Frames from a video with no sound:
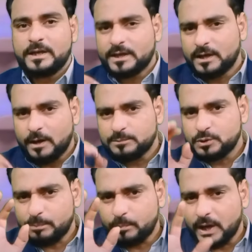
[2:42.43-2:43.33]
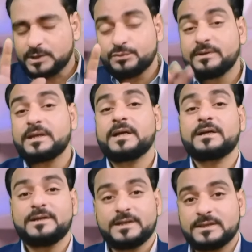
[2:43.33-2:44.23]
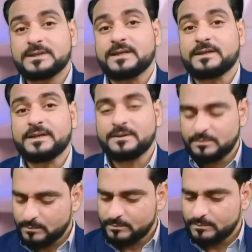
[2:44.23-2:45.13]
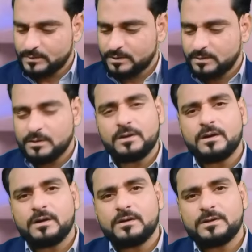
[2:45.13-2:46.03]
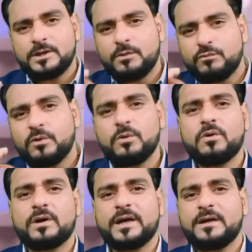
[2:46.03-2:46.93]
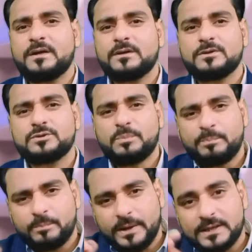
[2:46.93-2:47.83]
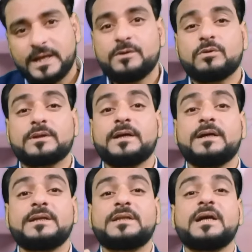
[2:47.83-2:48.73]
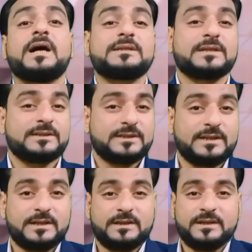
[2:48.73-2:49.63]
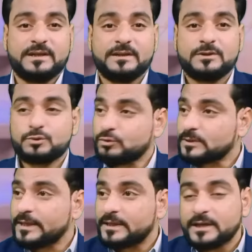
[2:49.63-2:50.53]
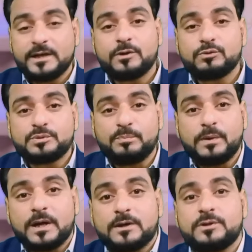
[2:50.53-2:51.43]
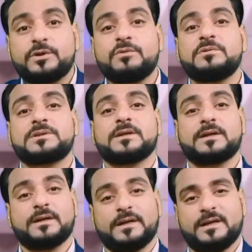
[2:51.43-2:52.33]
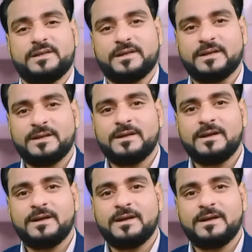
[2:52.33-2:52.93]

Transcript: लेकिन अब जो पांचवें तरह के लीडर्स आते हैं ये वो लोग हैं जो पैदा ही होते हैं इतिहास रचने के लिए सोसाइटी के लिए कुछ बड़ा कंट्रीब्यूशन करने के लिए